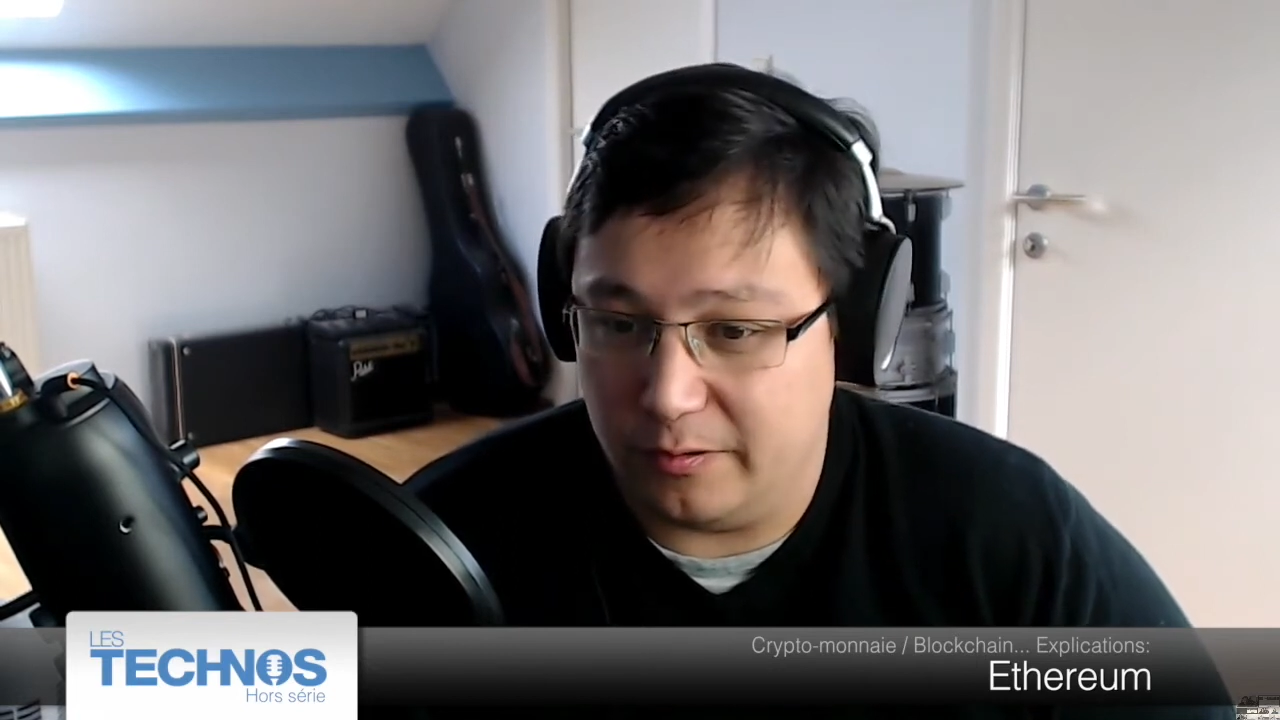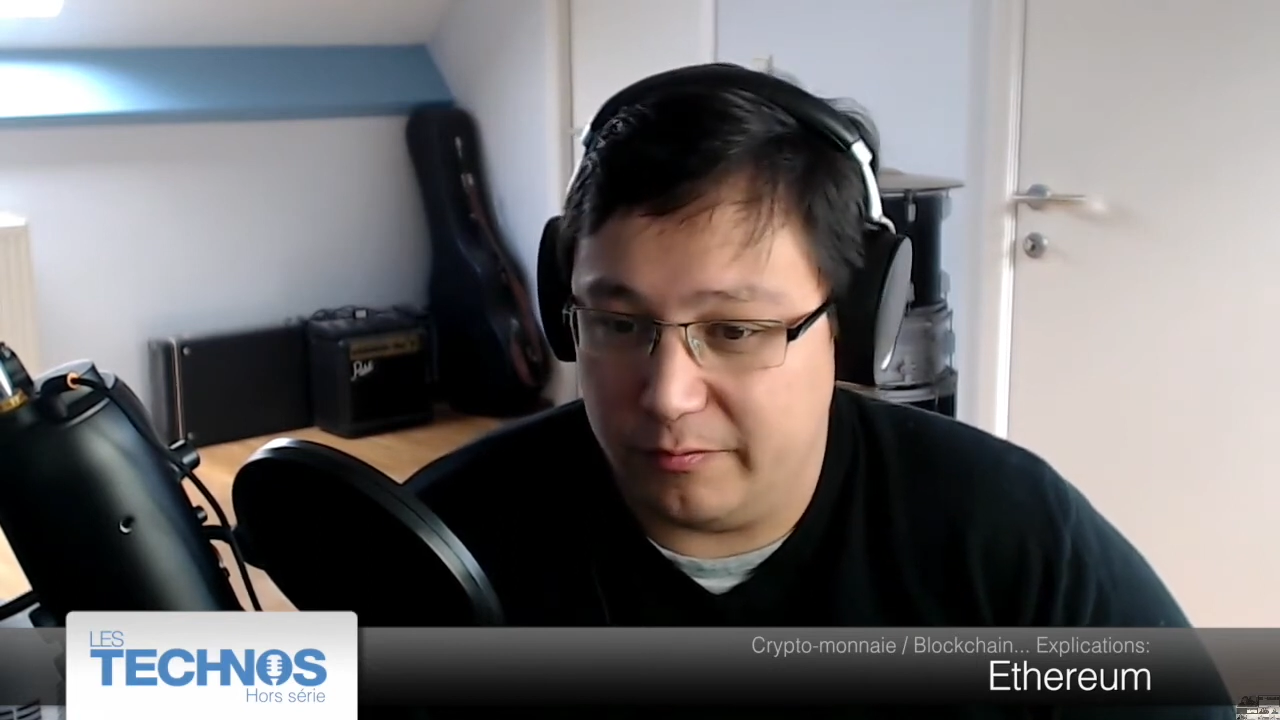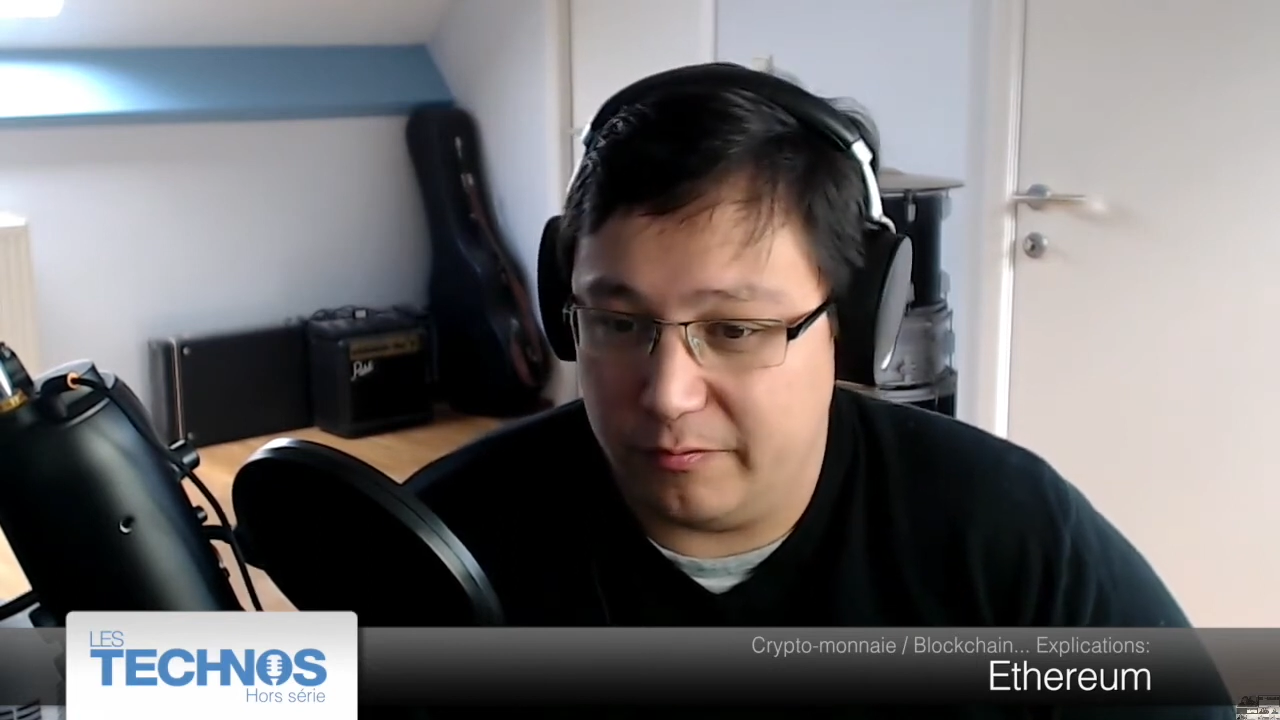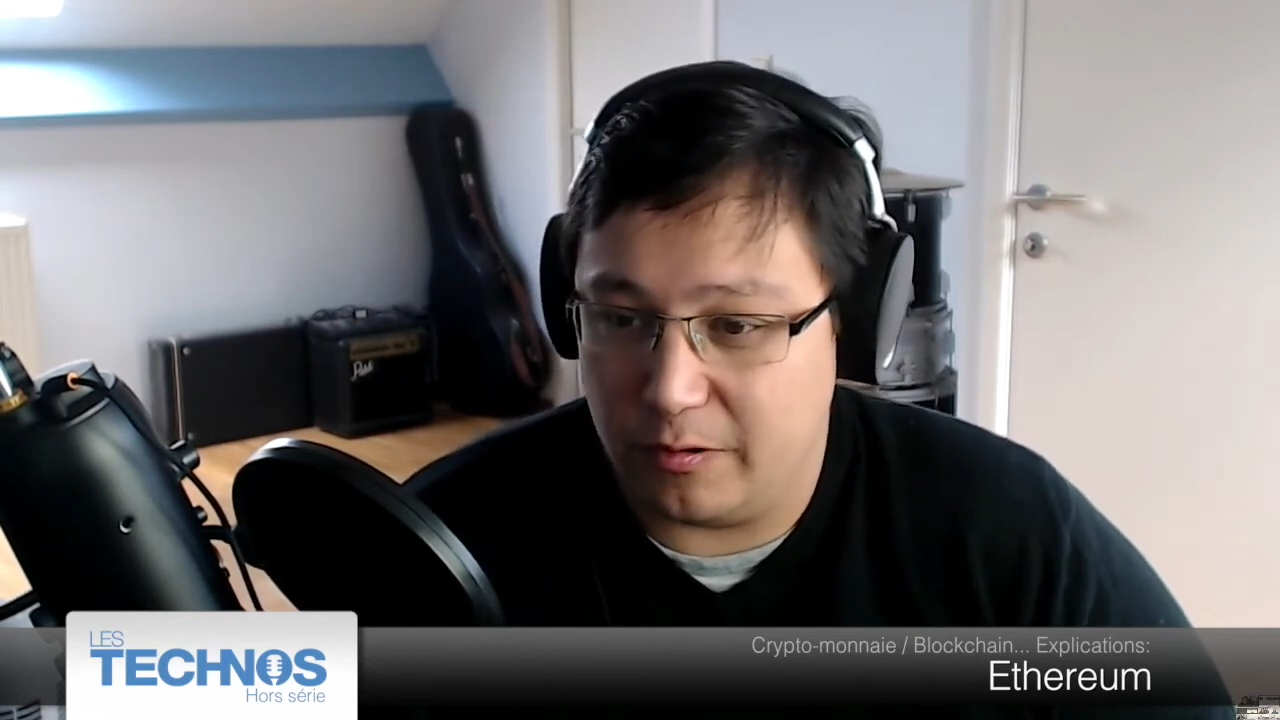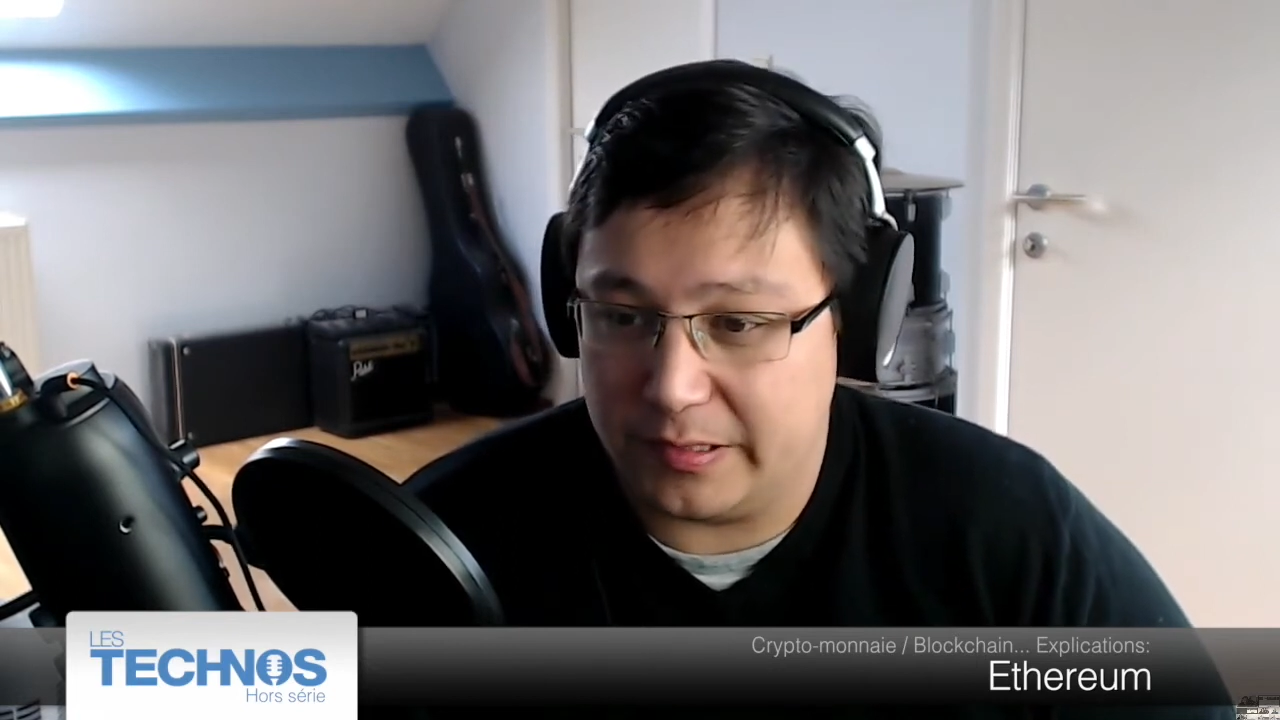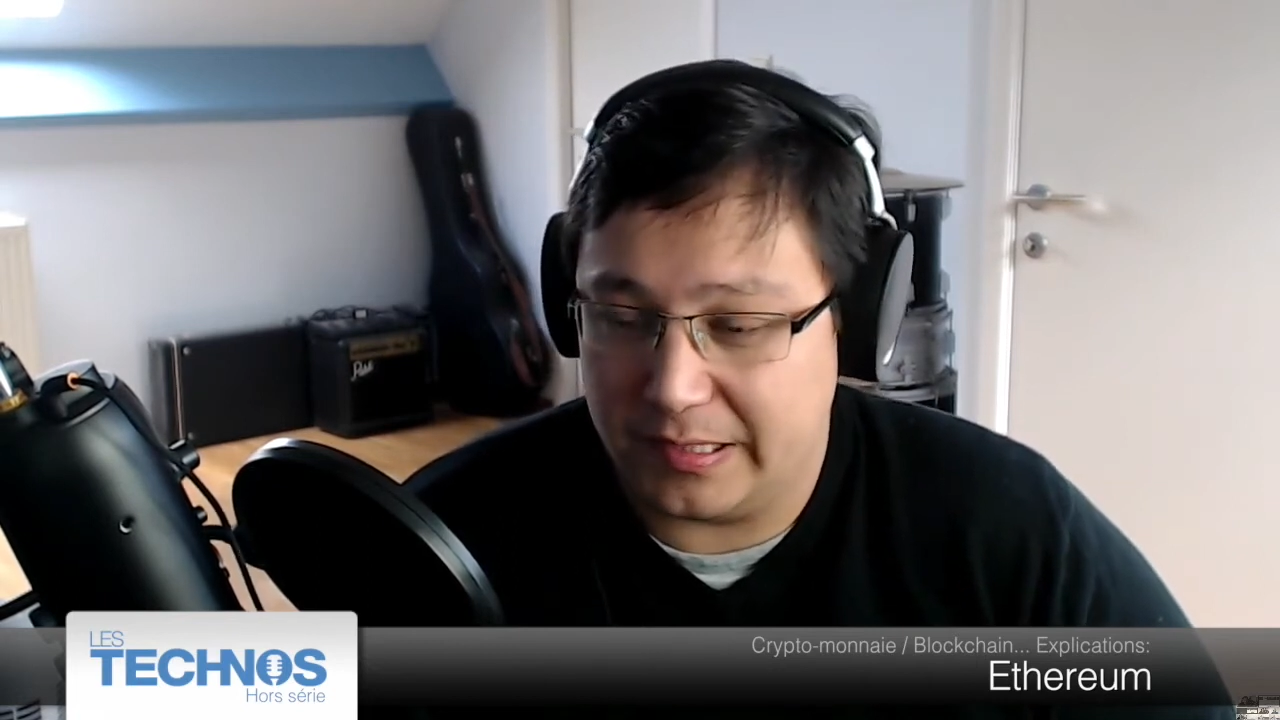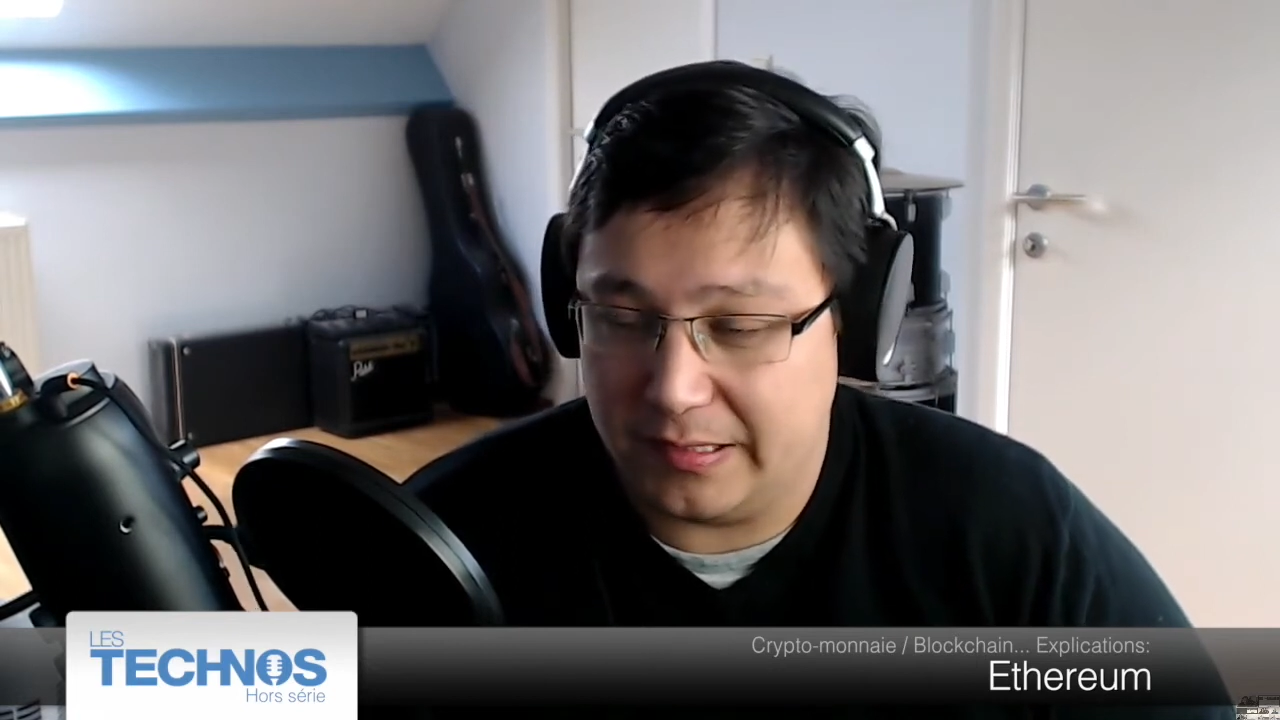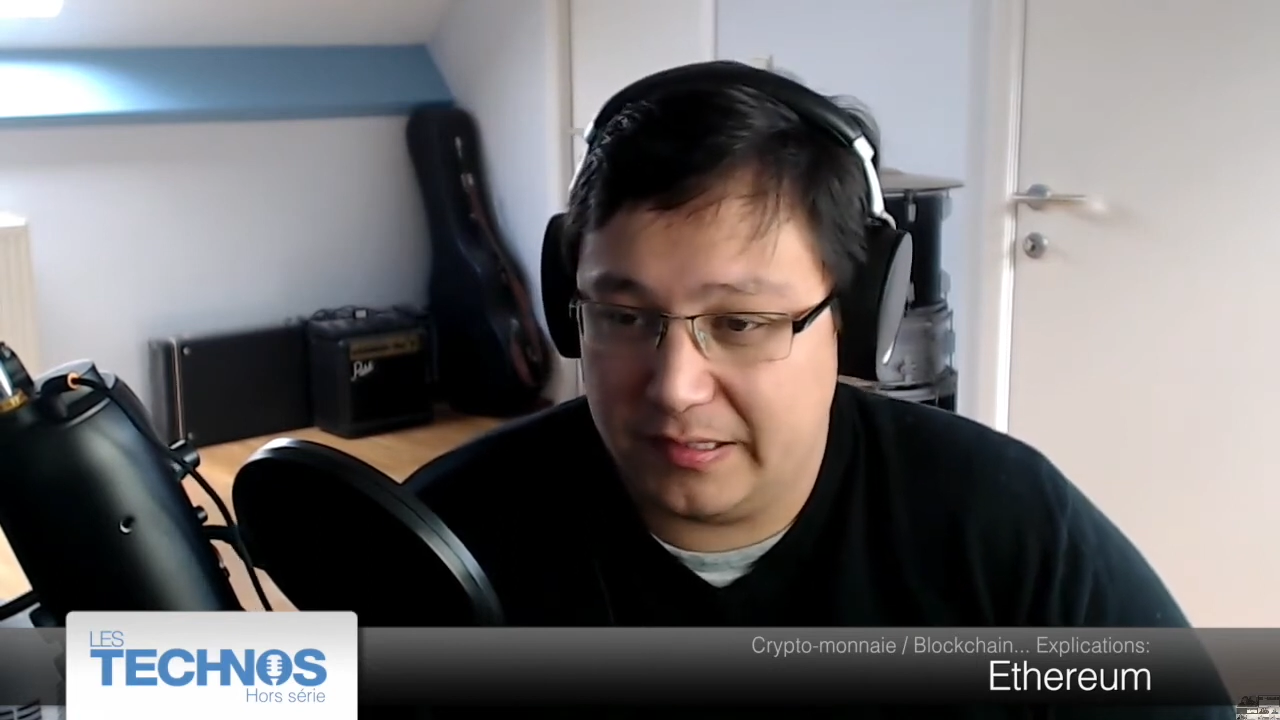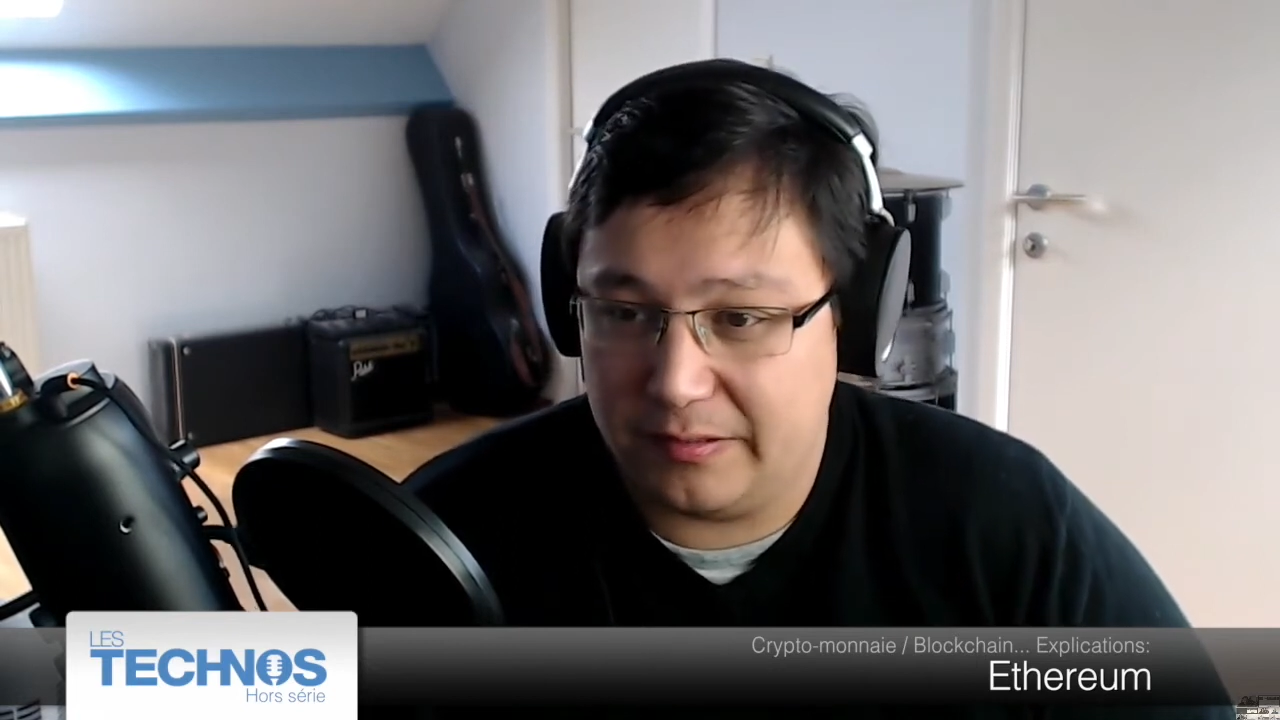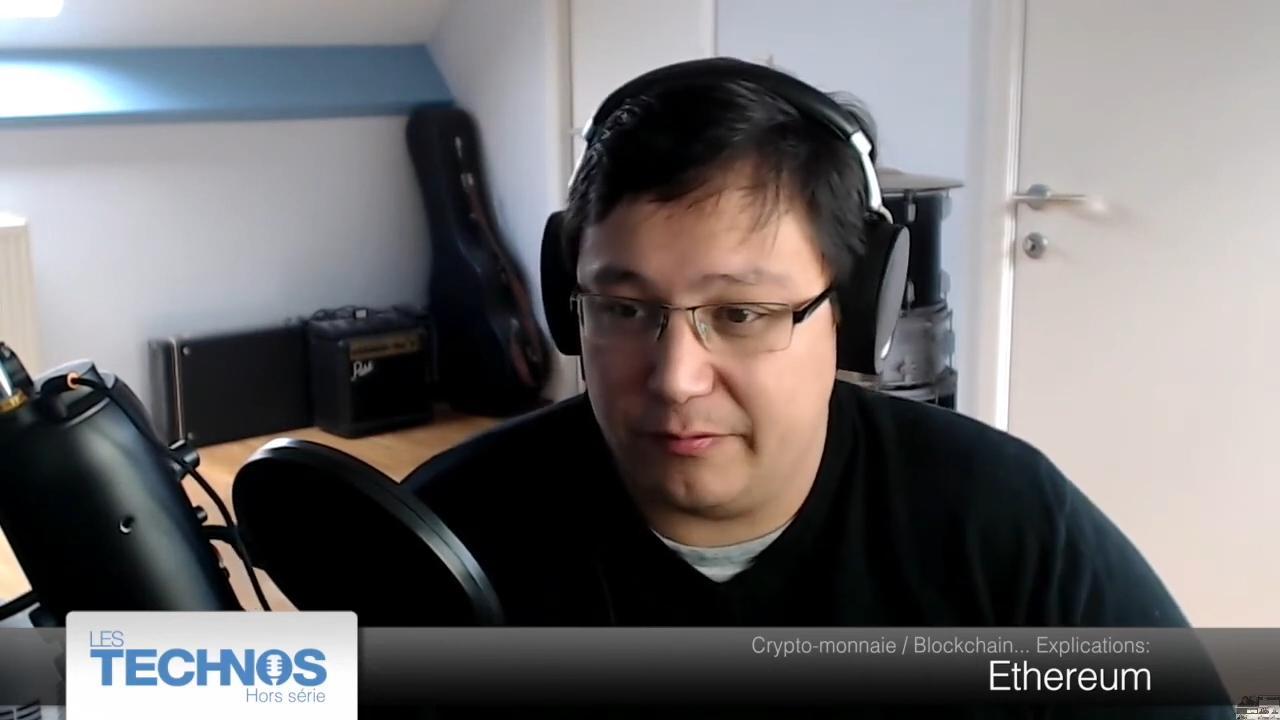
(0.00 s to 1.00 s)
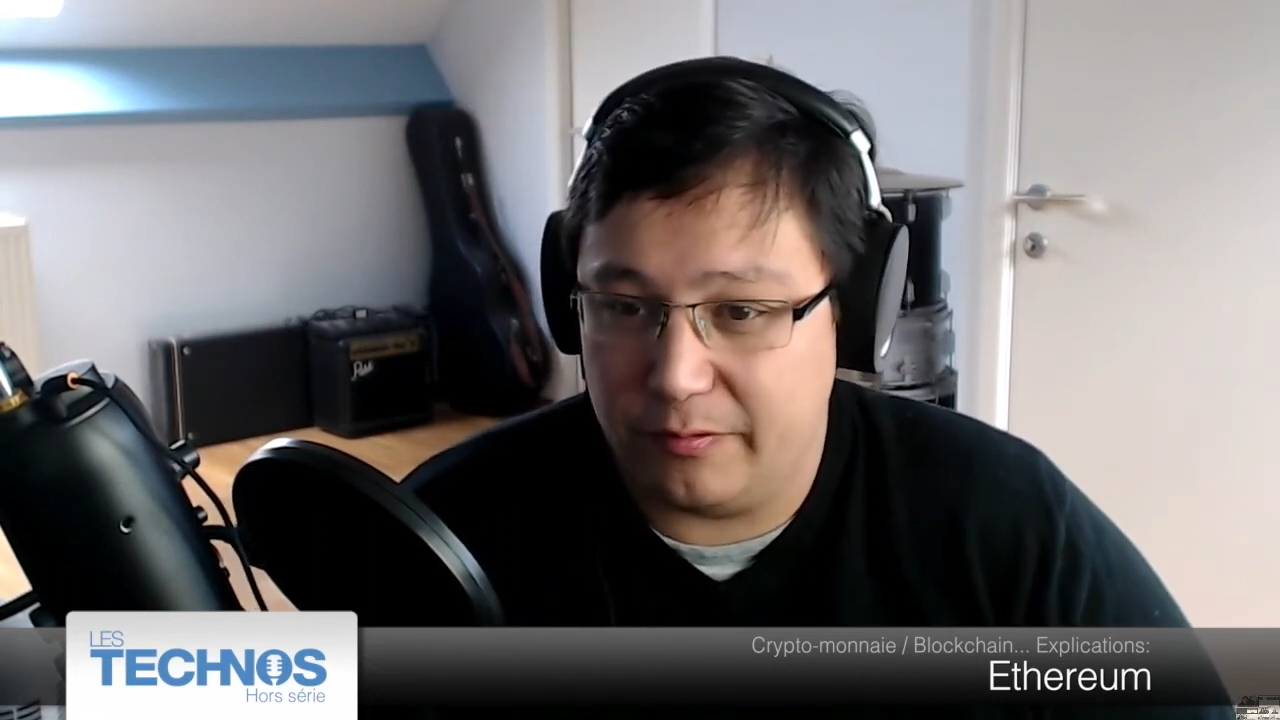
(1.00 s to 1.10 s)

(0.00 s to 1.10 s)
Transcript: vous renseigner si vous